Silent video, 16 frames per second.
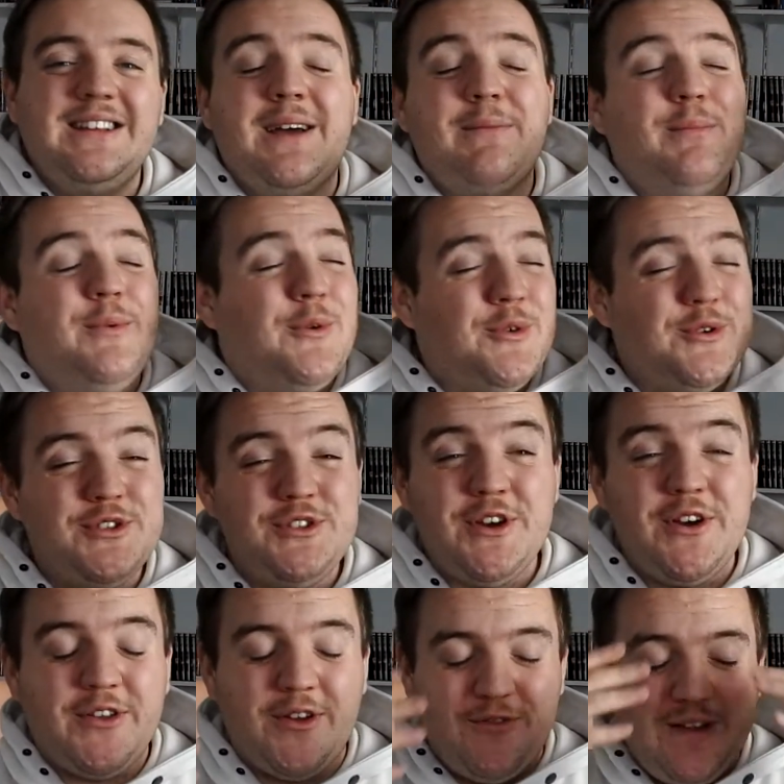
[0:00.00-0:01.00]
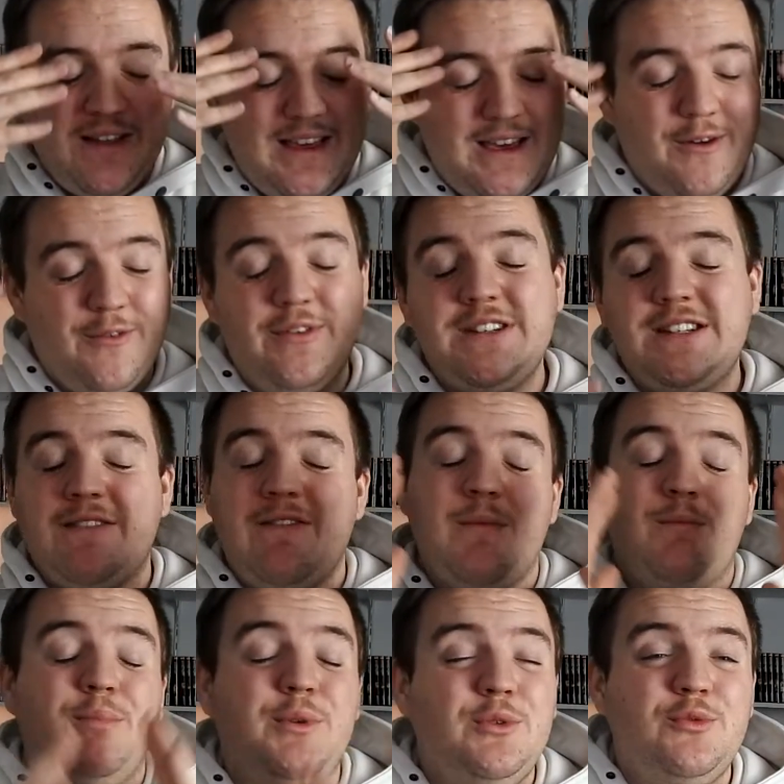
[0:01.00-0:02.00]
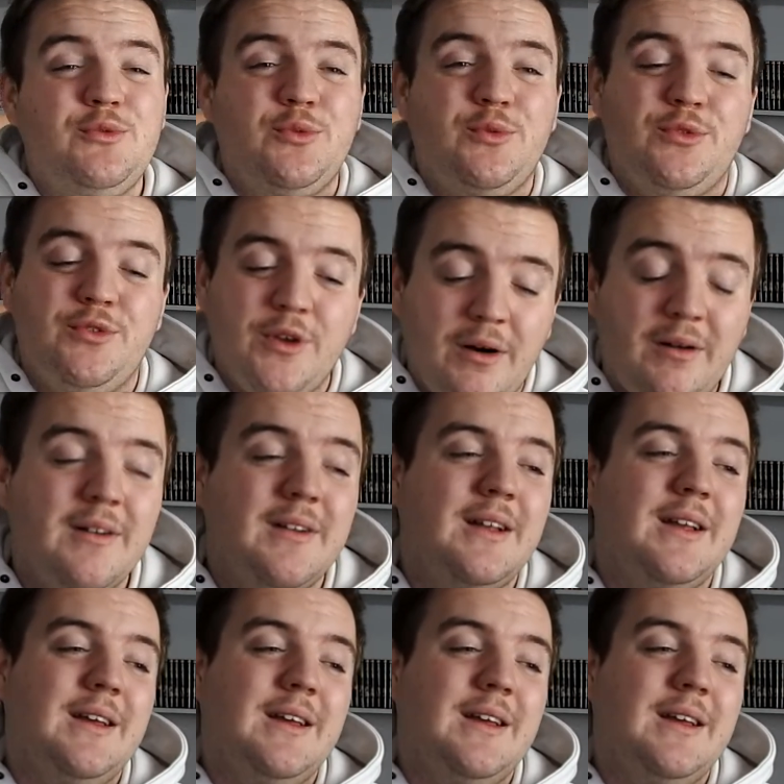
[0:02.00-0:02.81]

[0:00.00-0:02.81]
il y a beaucoup de choses en fait qui ont fait que j'avais plus du tout de temps.